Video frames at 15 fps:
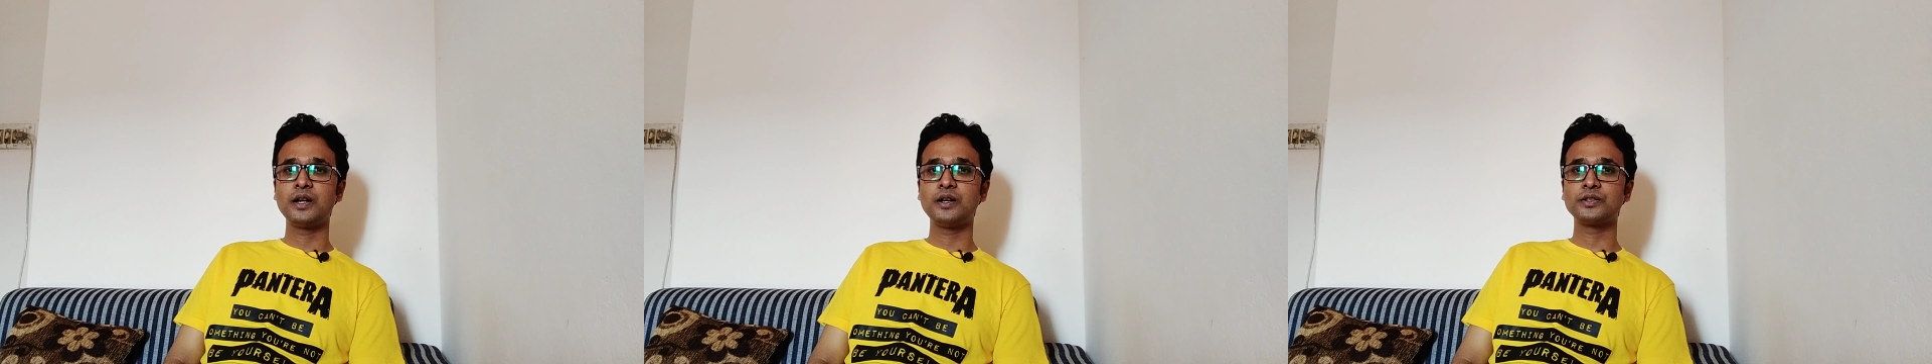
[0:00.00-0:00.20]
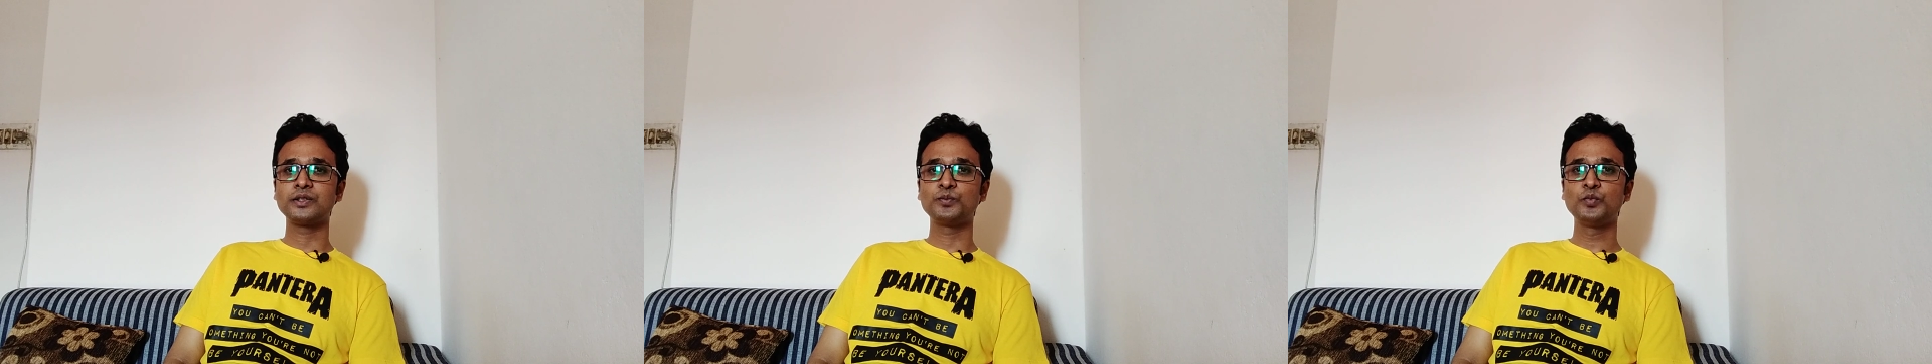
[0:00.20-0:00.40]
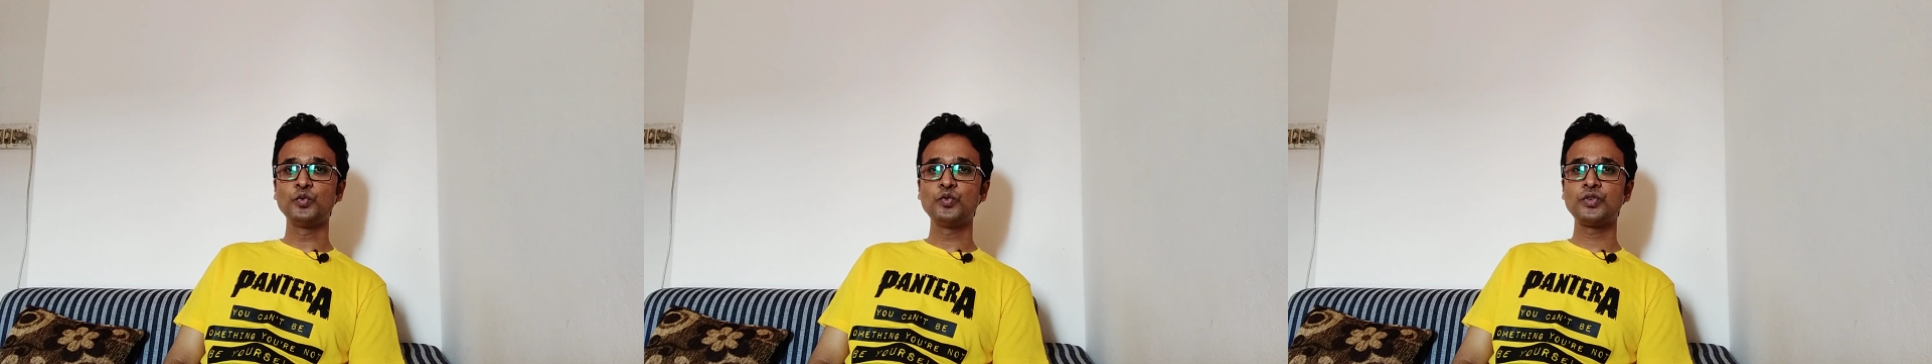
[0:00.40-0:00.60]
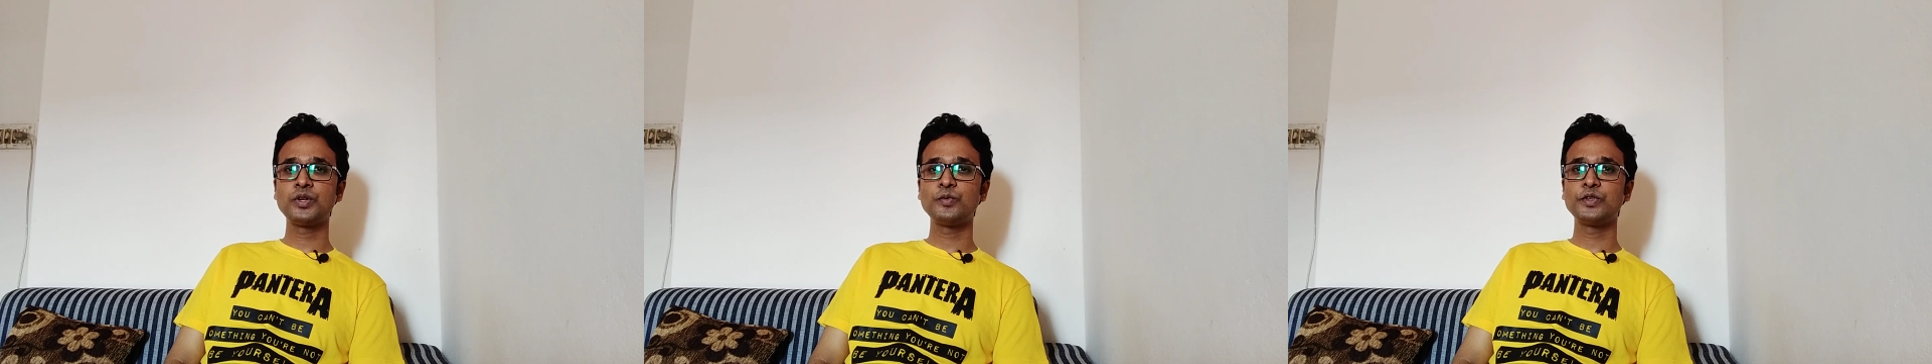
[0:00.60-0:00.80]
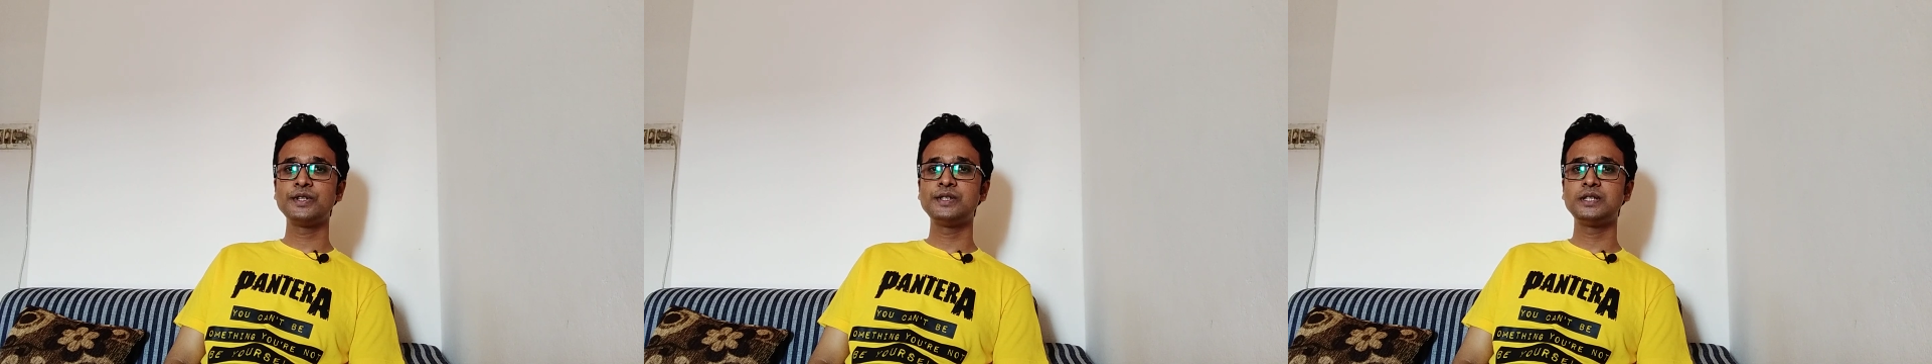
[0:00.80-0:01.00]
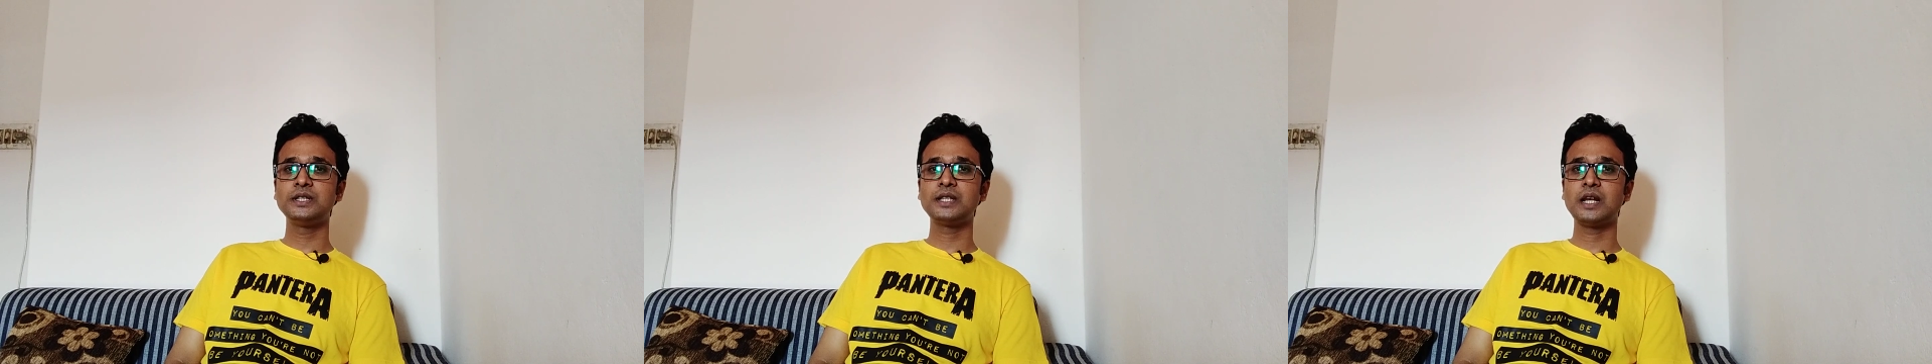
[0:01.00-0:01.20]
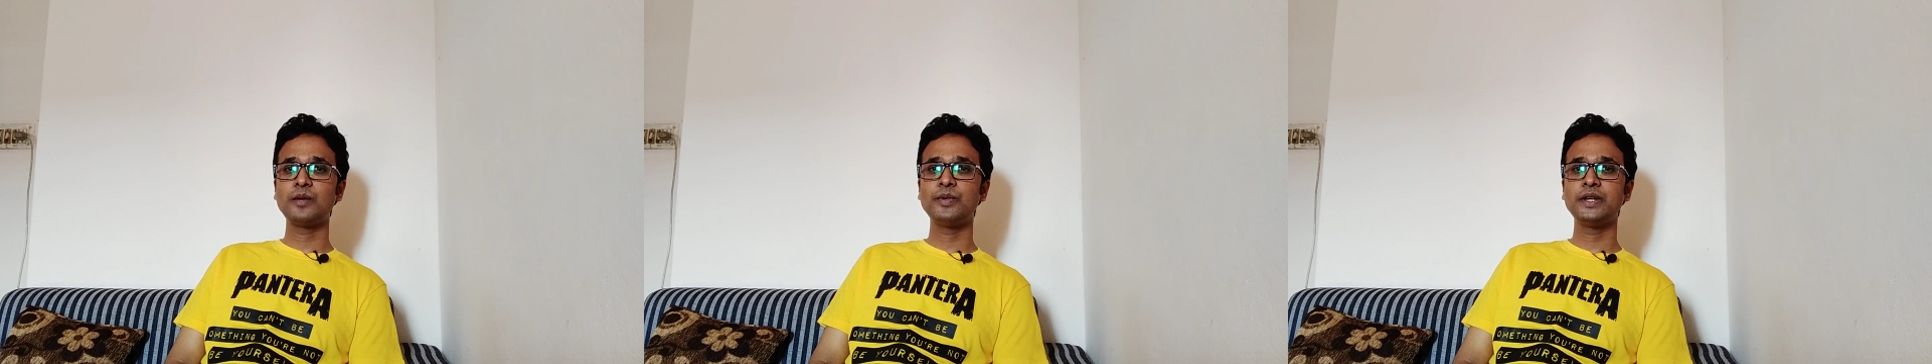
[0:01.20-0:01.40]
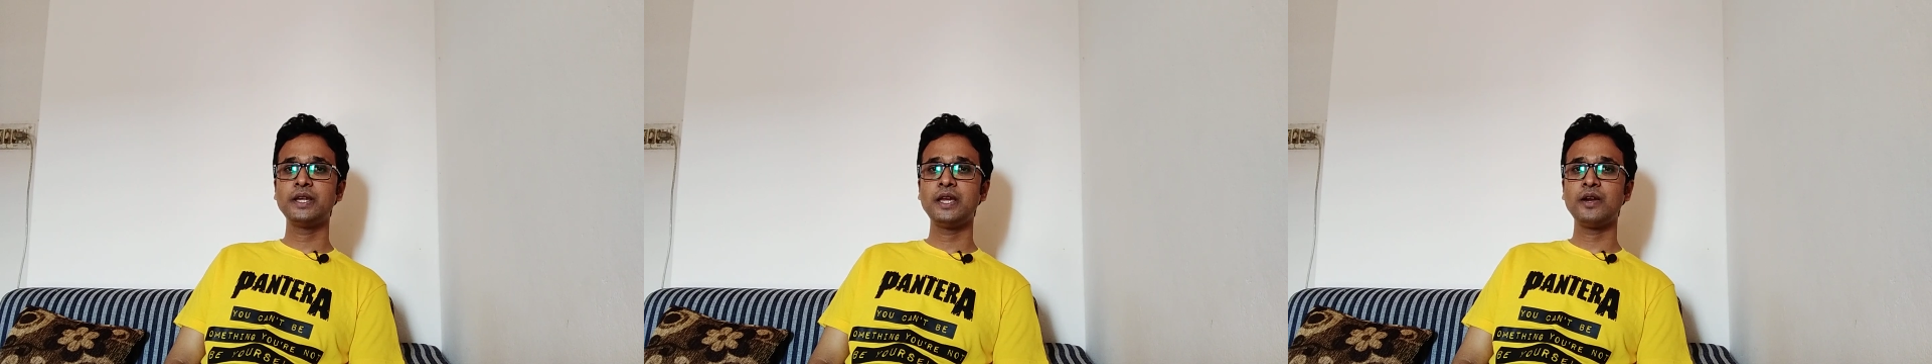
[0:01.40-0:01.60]
অর্থাৎ পুরুষ এবং স্ত্রী
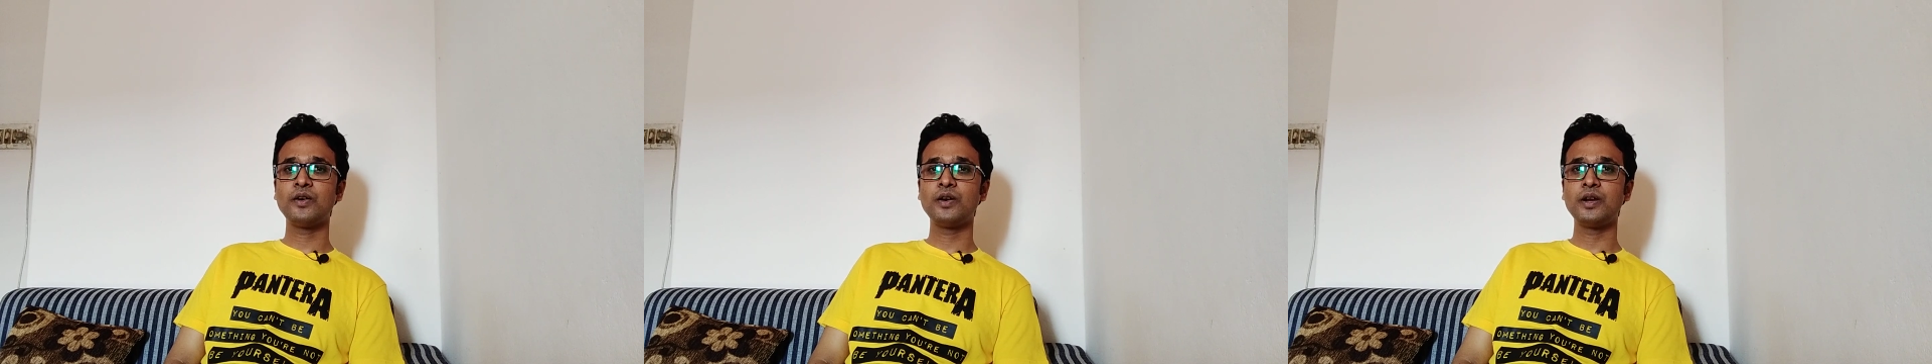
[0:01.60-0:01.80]
তেলাপিয়াকে